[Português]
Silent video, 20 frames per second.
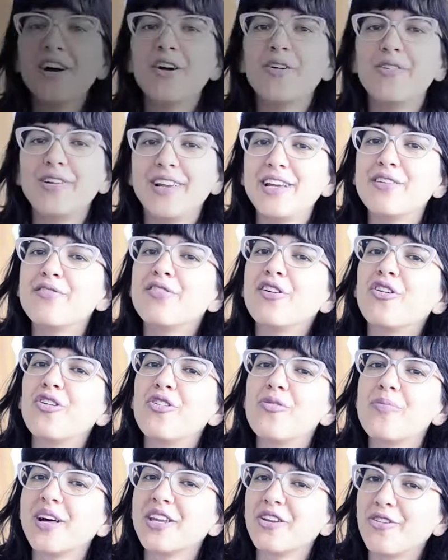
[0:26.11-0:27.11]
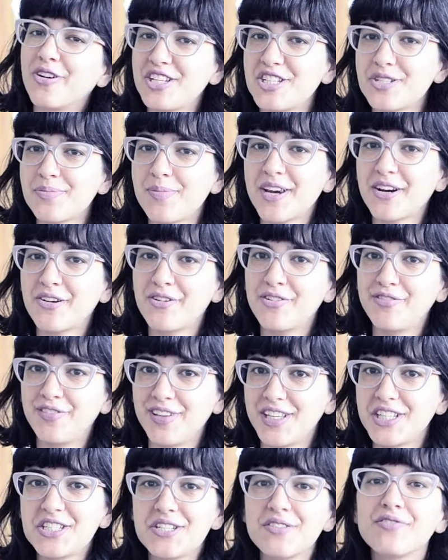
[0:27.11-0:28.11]
O livro Uma Noite
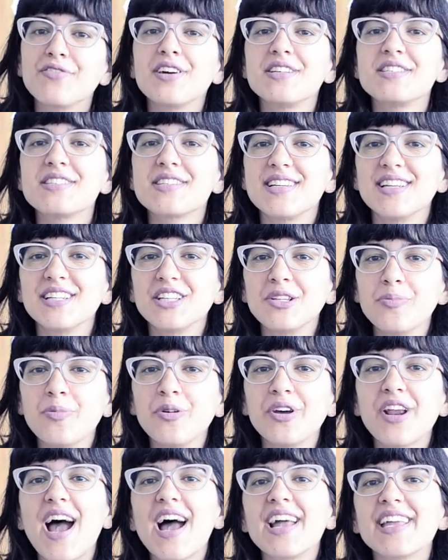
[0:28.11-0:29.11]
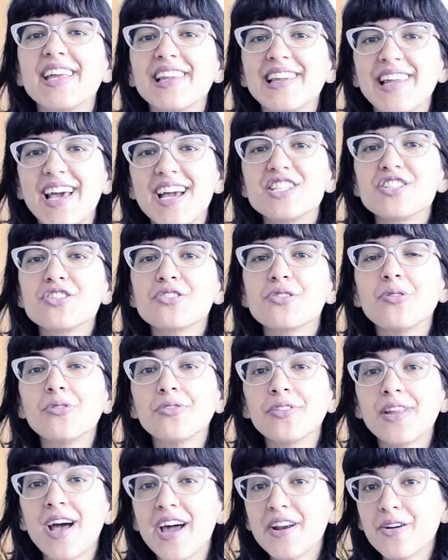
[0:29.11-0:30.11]
Markovitch foi escrito por Ayelet
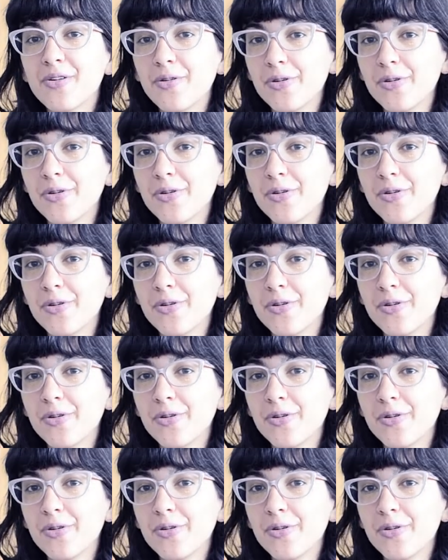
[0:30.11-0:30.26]
Gondar